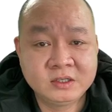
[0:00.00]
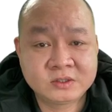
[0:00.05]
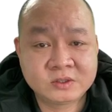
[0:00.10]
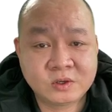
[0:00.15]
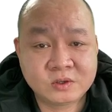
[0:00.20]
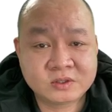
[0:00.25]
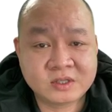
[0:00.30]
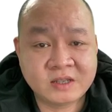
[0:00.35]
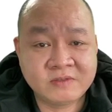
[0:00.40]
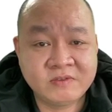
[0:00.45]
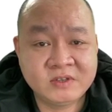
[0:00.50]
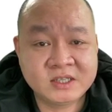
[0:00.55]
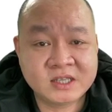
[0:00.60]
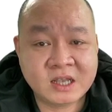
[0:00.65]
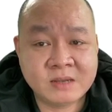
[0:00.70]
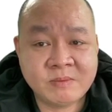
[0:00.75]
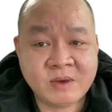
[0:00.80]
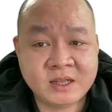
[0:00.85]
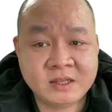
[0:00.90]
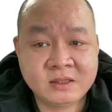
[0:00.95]
So sánh với
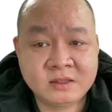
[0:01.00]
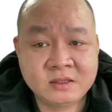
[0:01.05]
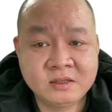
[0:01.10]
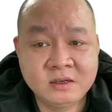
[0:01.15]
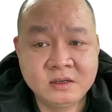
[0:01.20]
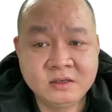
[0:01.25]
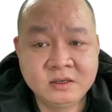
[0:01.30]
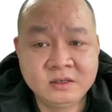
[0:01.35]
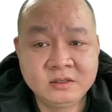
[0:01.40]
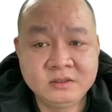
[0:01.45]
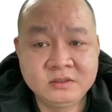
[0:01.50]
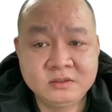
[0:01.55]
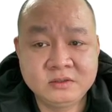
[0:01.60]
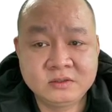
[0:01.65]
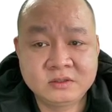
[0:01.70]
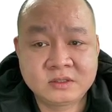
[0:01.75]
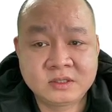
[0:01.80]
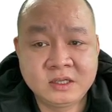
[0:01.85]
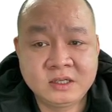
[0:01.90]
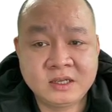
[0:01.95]
giá bán tương ứng,
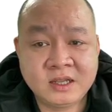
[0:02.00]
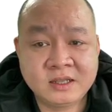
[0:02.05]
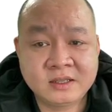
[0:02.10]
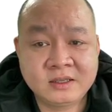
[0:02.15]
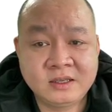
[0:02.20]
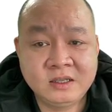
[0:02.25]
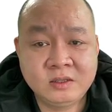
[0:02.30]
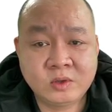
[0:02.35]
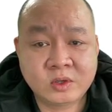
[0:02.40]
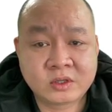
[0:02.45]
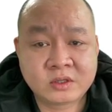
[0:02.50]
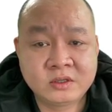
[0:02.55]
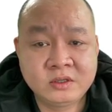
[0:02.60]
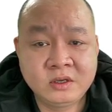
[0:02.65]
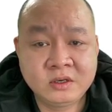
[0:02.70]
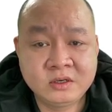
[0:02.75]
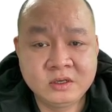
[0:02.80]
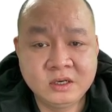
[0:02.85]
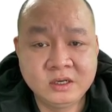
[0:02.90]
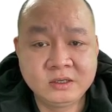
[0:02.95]
tính năng kỹ thuật
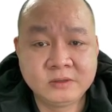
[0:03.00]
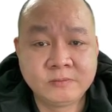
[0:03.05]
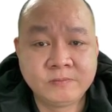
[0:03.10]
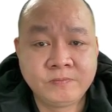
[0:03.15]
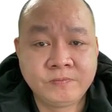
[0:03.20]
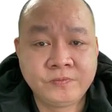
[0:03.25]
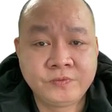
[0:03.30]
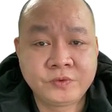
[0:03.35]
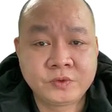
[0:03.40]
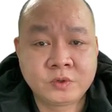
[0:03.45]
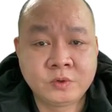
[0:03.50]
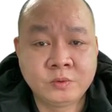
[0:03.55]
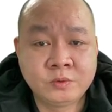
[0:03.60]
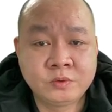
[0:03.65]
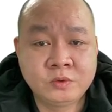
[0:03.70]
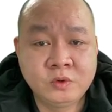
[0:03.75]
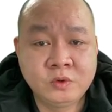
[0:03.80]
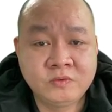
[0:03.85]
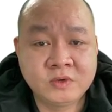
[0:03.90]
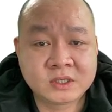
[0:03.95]
tương đương
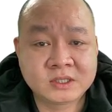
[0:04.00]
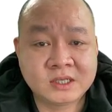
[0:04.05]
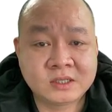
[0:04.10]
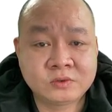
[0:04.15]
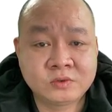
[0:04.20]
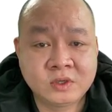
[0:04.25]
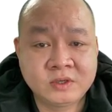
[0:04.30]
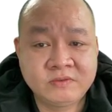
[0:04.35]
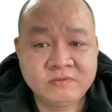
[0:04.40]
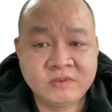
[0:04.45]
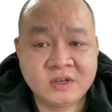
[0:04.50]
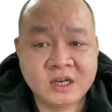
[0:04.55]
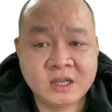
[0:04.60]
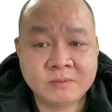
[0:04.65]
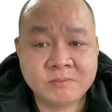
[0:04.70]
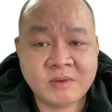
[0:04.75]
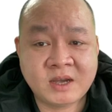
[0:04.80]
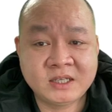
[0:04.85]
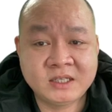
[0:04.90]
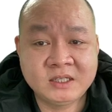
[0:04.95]
cùng khu vực sản xuất và
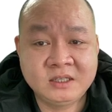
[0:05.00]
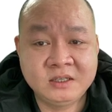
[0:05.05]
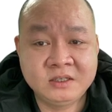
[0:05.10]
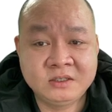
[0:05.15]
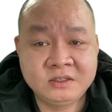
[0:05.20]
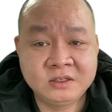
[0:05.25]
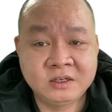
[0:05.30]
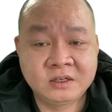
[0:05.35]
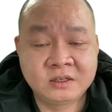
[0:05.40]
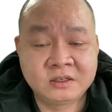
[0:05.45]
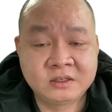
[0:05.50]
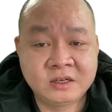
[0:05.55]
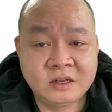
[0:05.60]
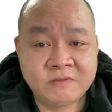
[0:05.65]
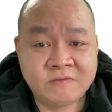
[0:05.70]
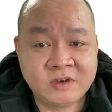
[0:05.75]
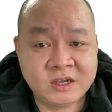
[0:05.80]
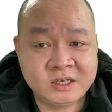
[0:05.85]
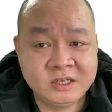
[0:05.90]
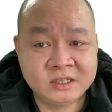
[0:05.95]
đang bán trên thị trường
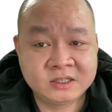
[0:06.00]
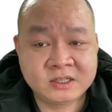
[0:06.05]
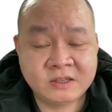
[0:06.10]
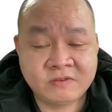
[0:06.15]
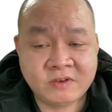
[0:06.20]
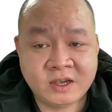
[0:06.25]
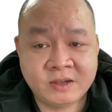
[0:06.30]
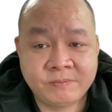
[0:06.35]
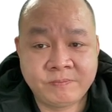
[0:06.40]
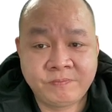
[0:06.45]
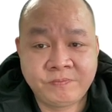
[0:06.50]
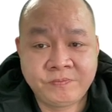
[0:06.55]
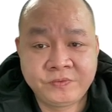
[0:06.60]
để phát hiện sai phạm.